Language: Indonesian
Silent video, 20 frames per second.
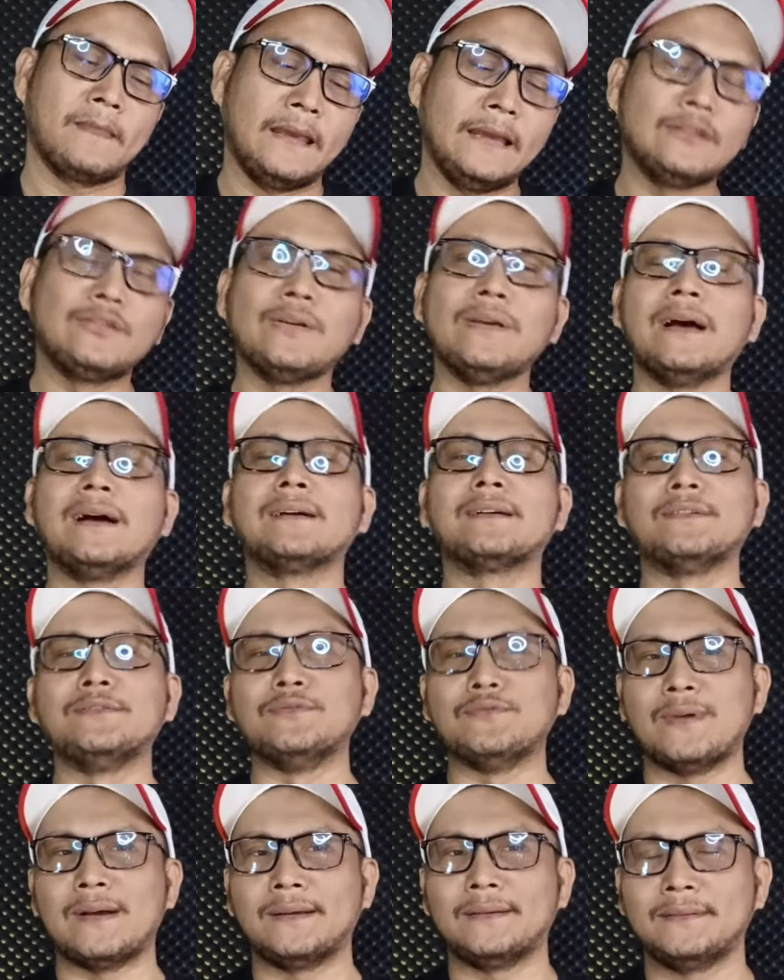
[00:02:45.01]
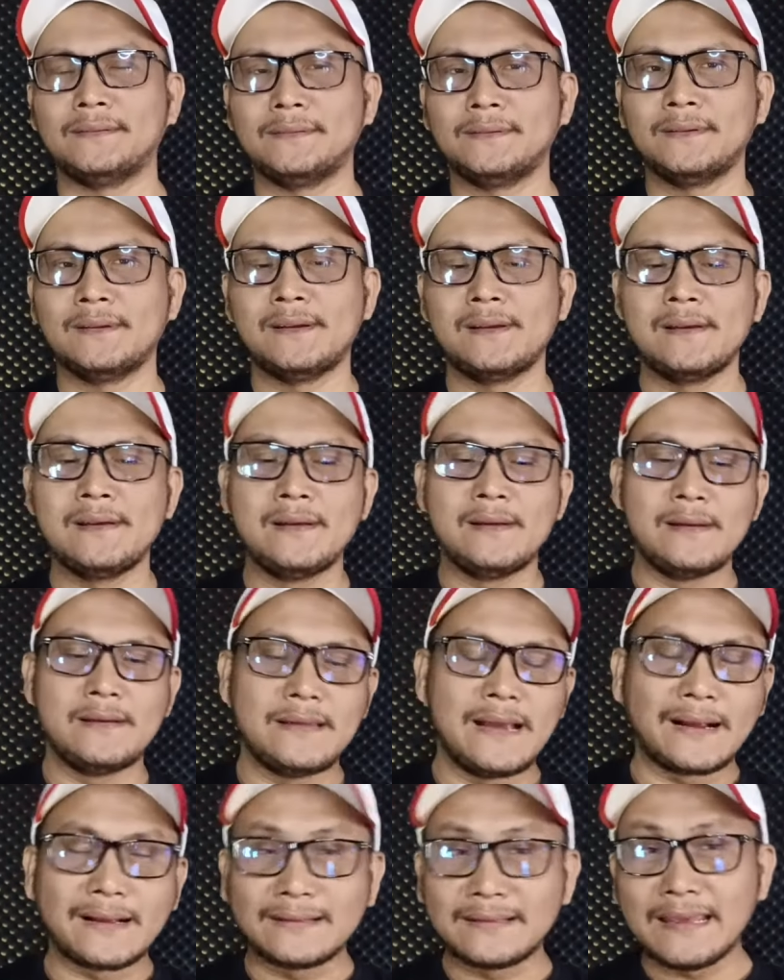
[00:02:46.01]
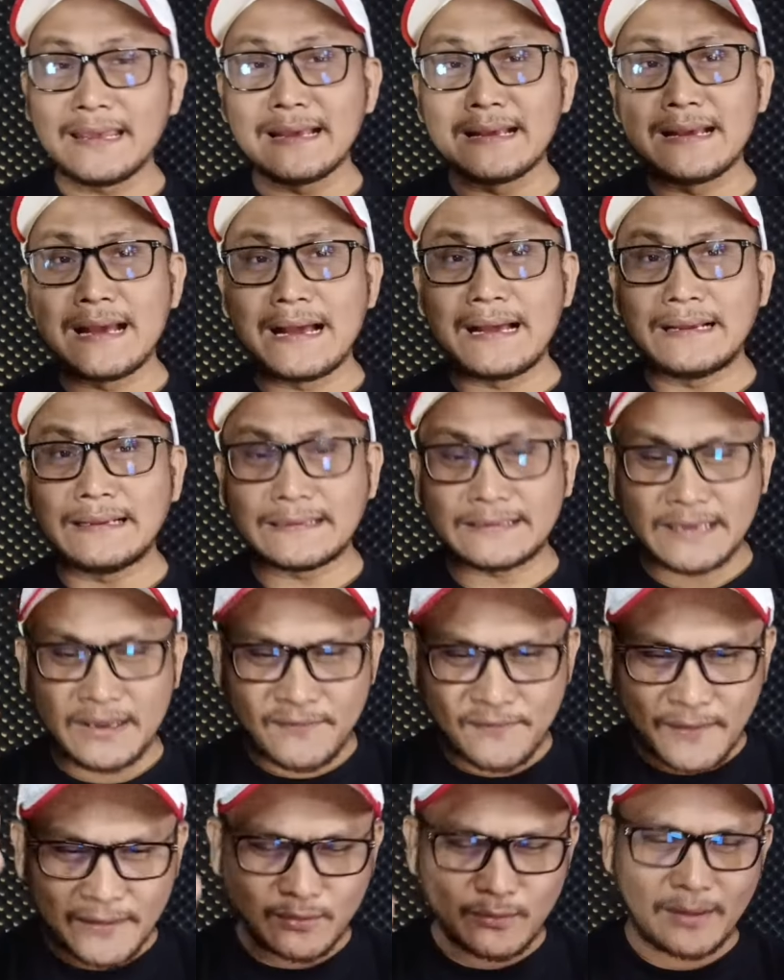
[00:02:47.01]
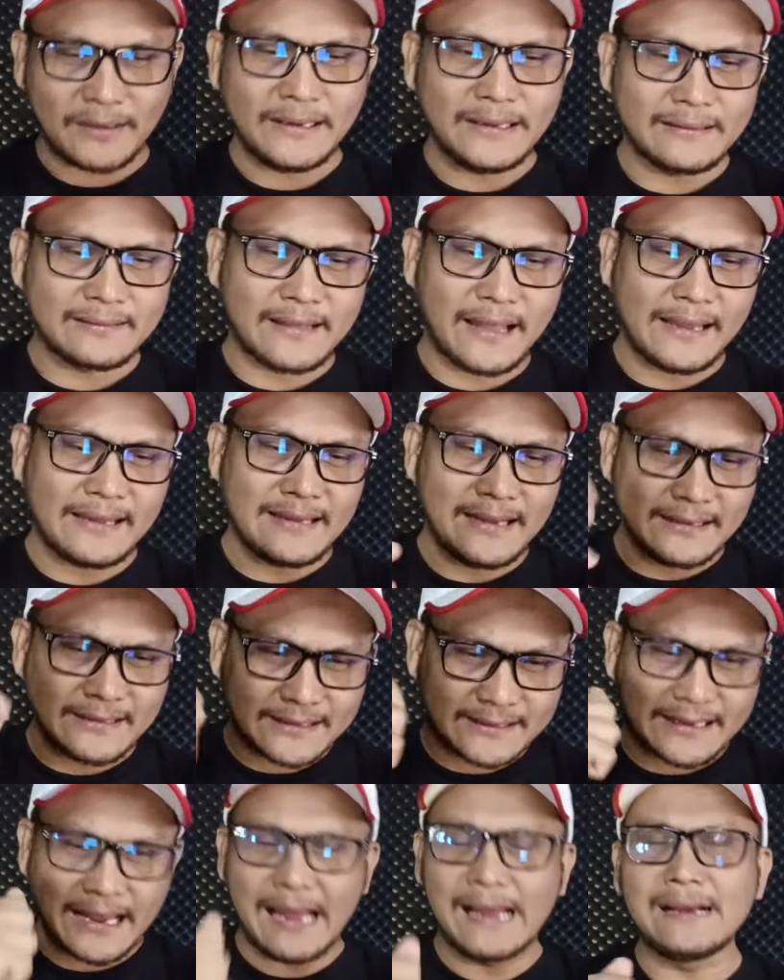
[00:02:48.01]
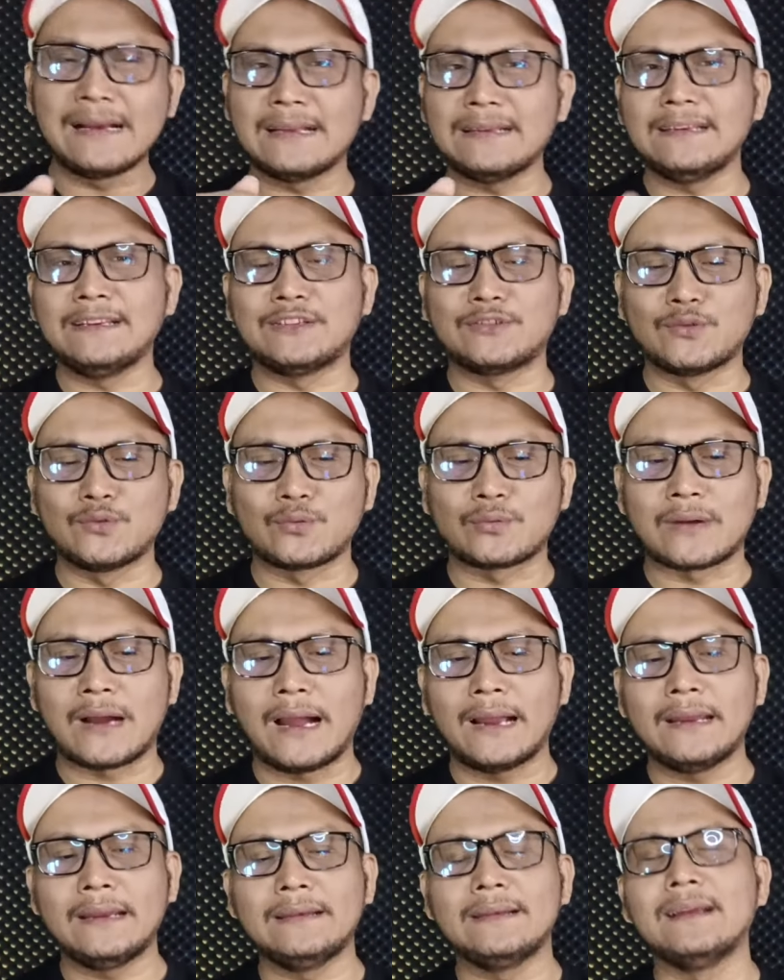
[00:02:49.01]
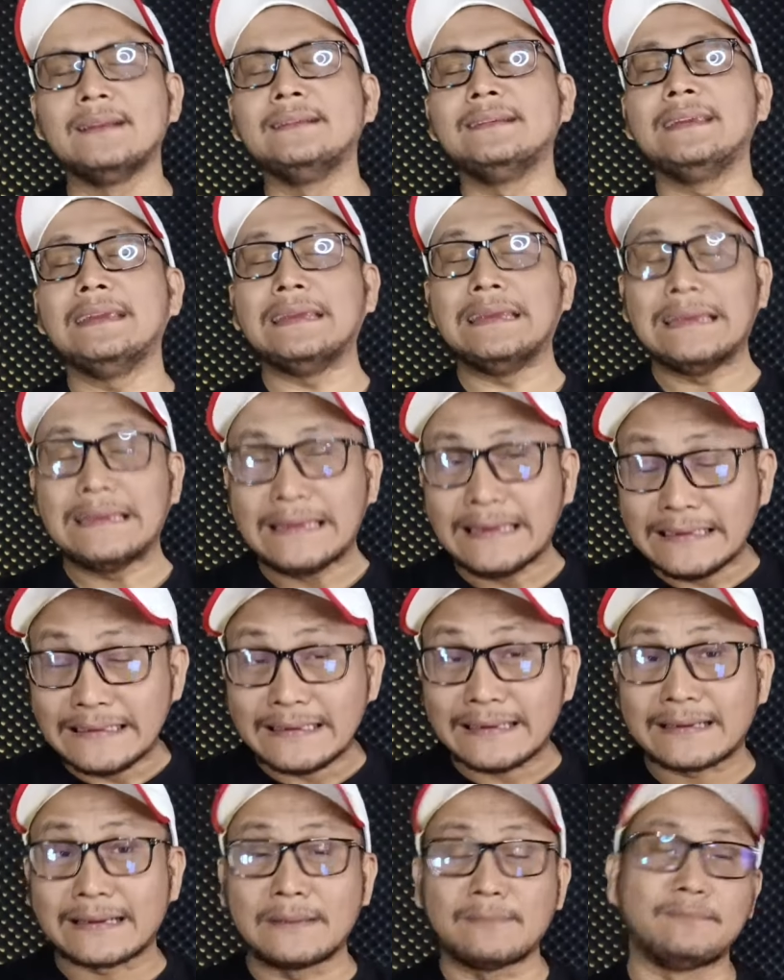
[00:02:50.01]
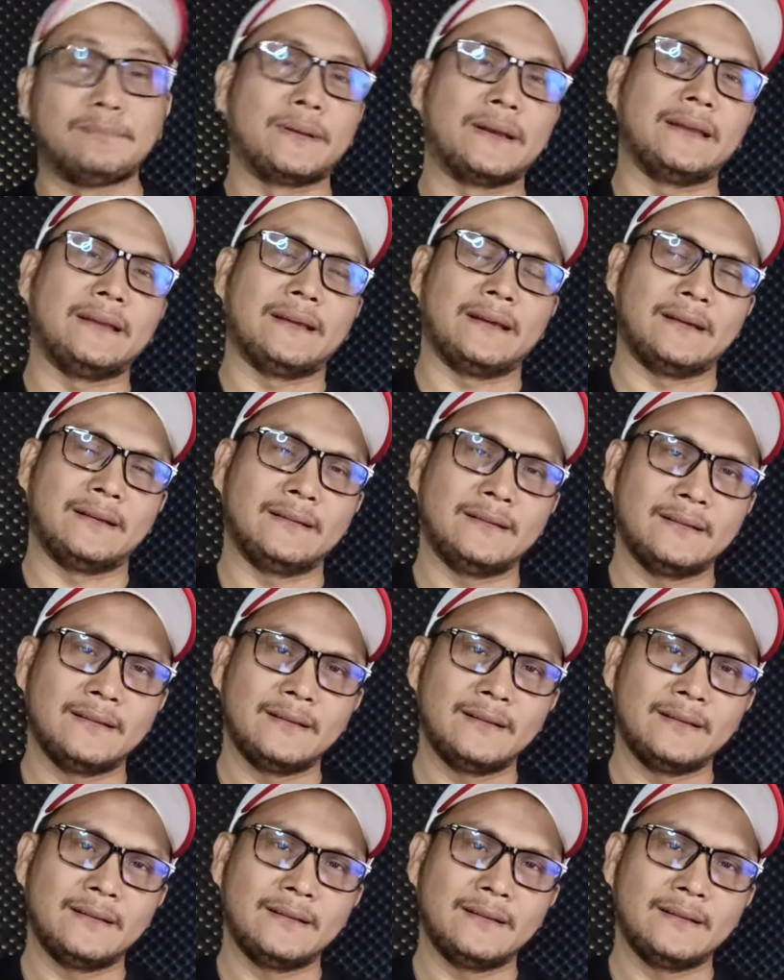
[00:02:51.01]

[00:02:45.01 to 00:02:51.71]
Itu yang kedua. Yang ketiga, sifat wanita yang sangat disukai dan diinginkan pria.